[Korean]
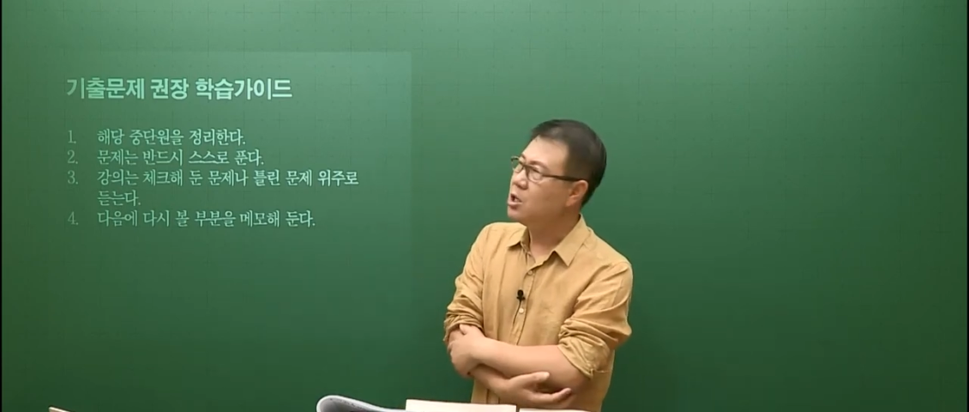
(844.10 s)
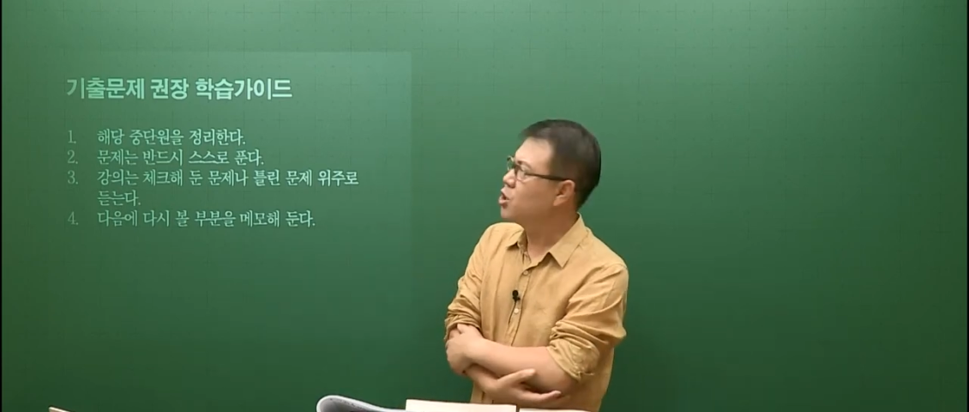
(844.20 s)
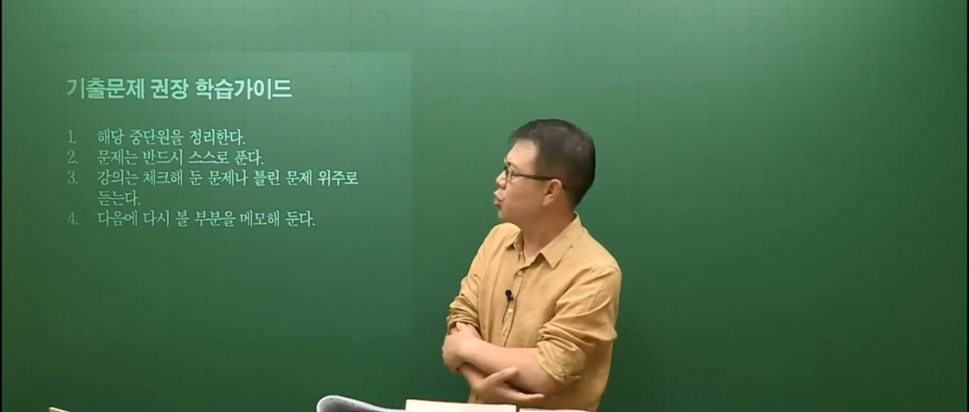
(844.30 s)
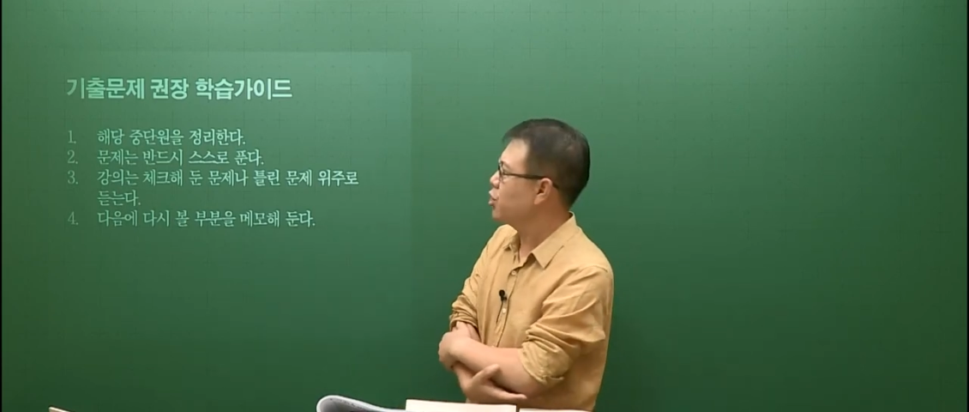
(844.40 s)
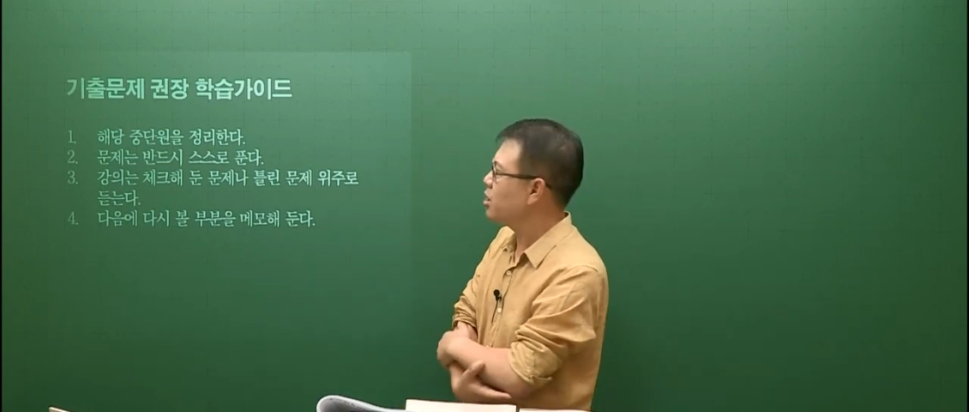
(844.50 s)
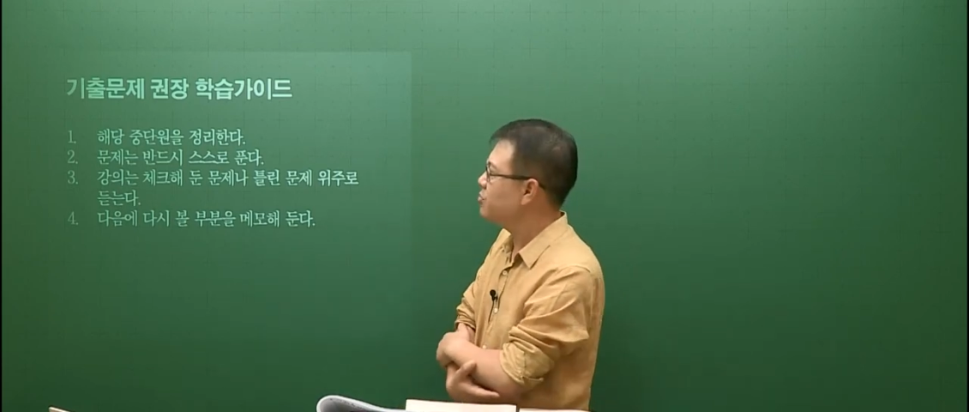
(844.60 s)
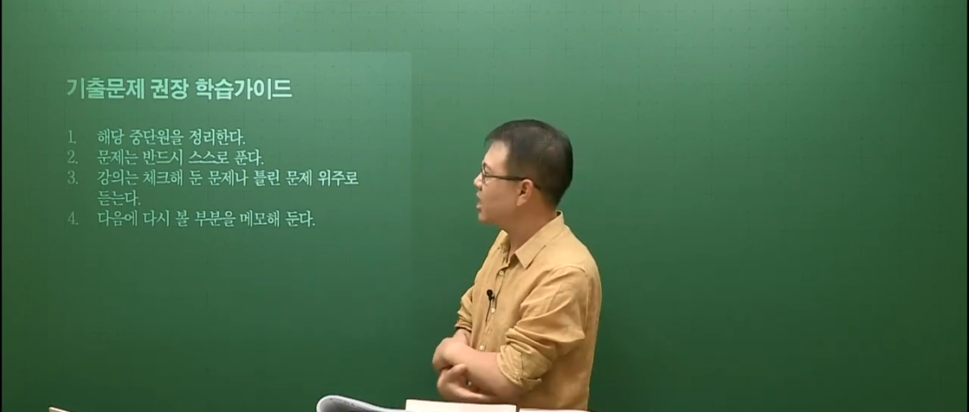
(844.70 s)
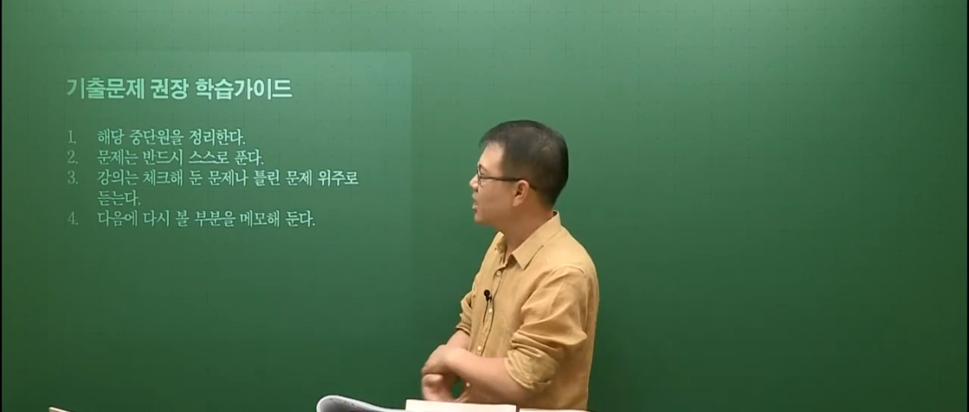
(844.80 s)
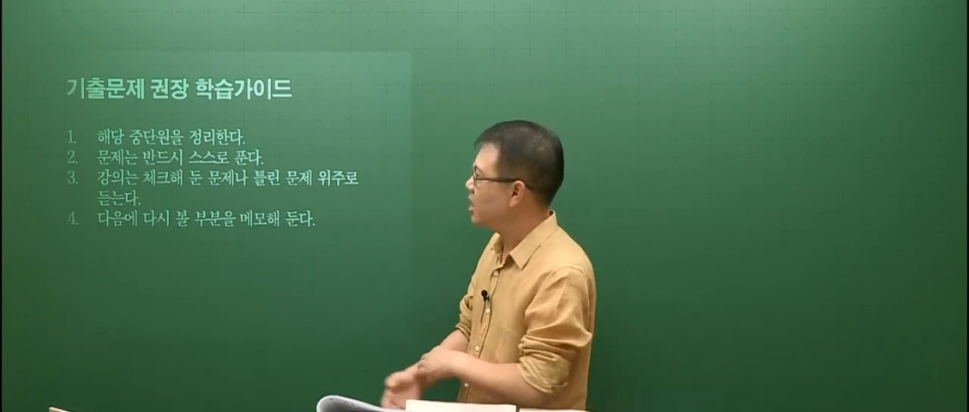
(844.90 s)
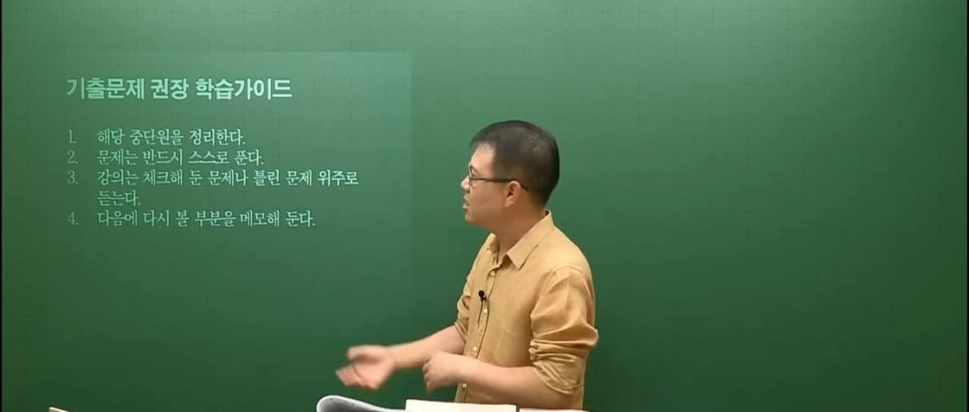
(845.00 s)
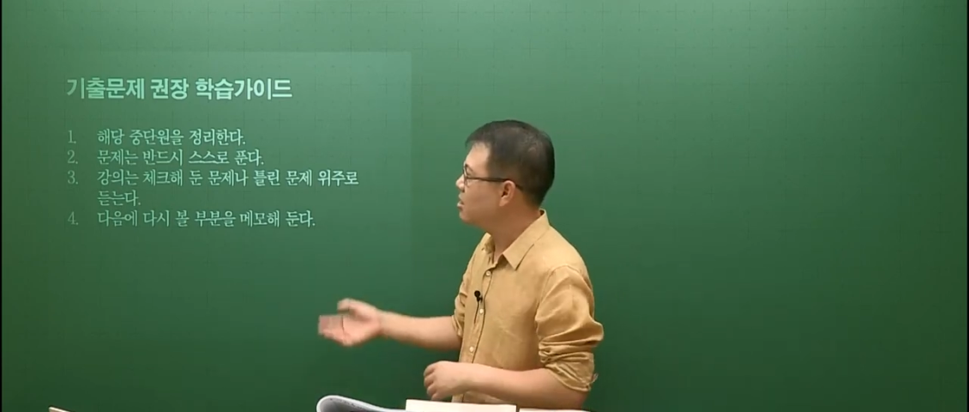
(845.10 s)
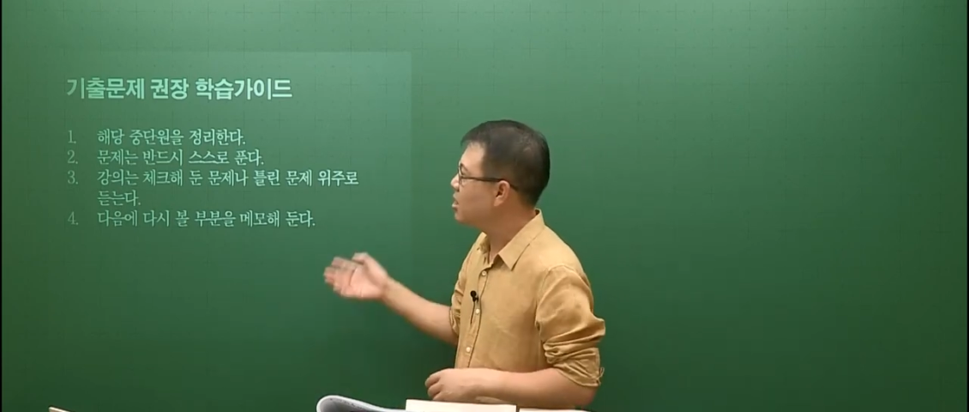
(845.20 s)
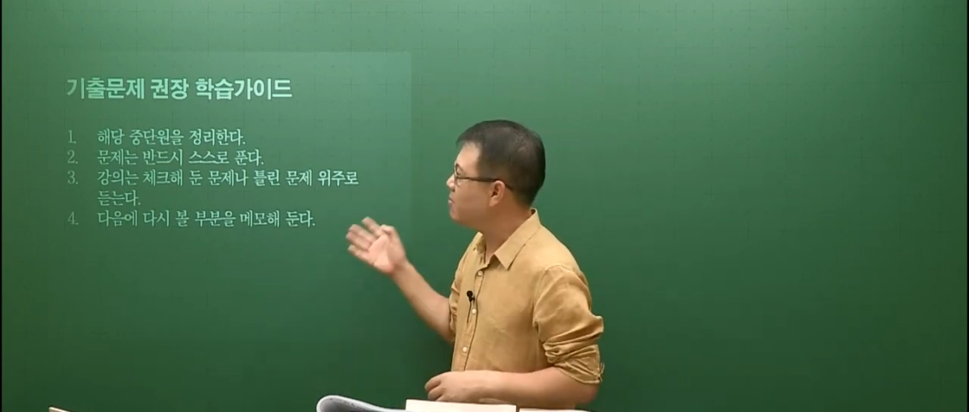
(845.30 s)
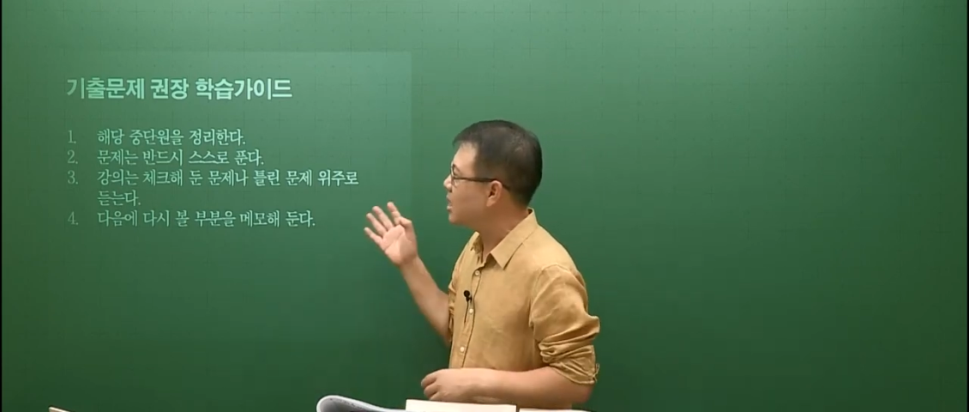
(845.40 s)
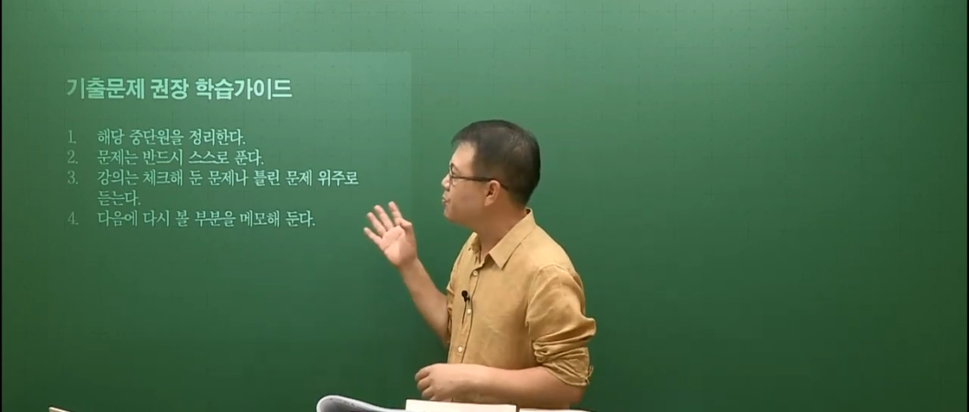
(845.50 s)
저도 여러분들한테 이런
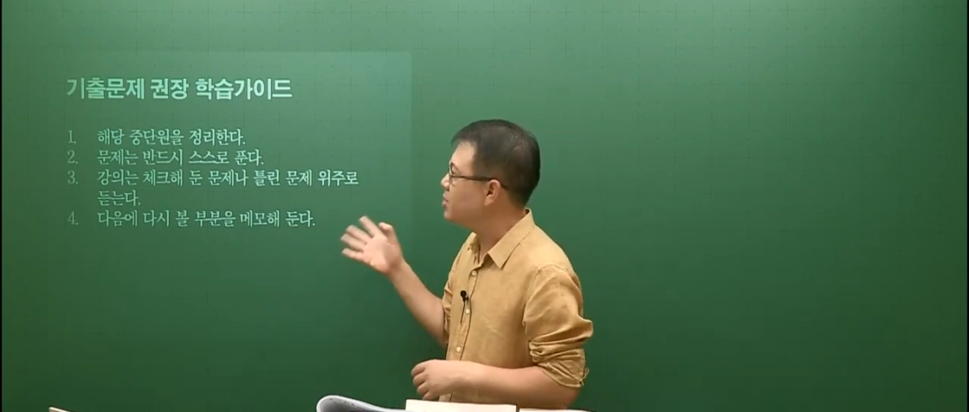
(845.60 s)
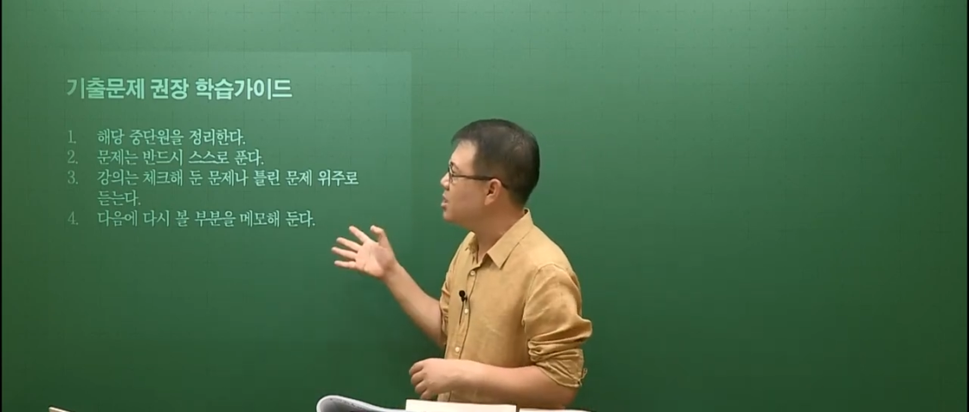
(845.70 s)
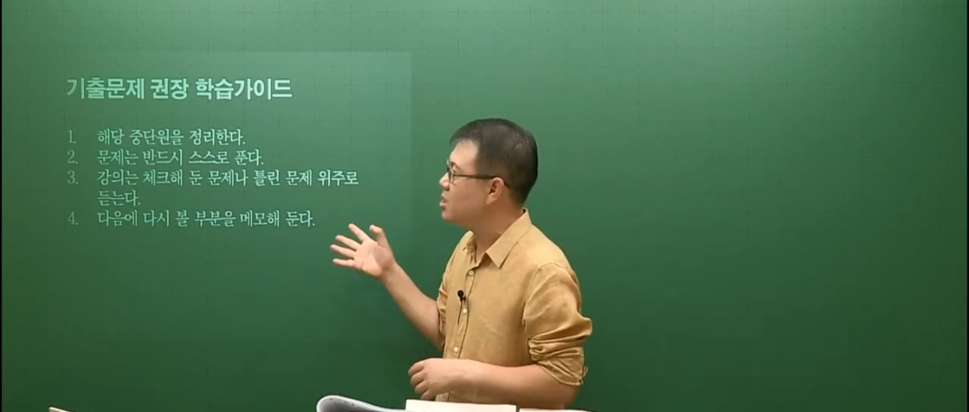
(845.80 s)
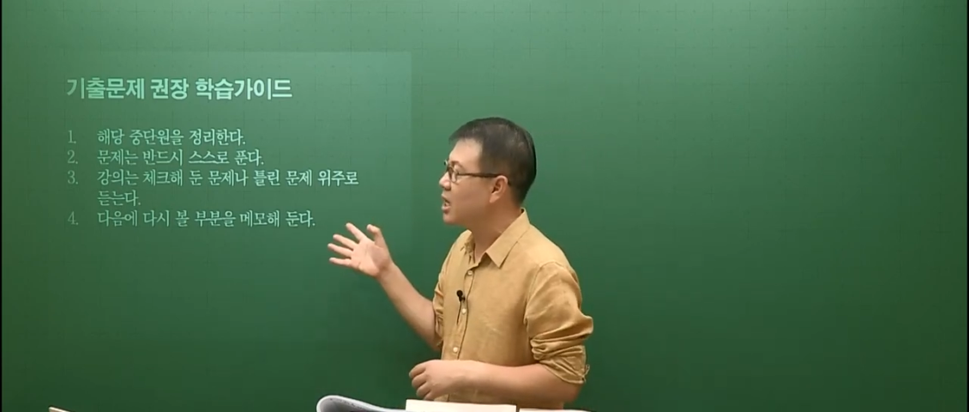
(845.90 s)
걸 말씀드리는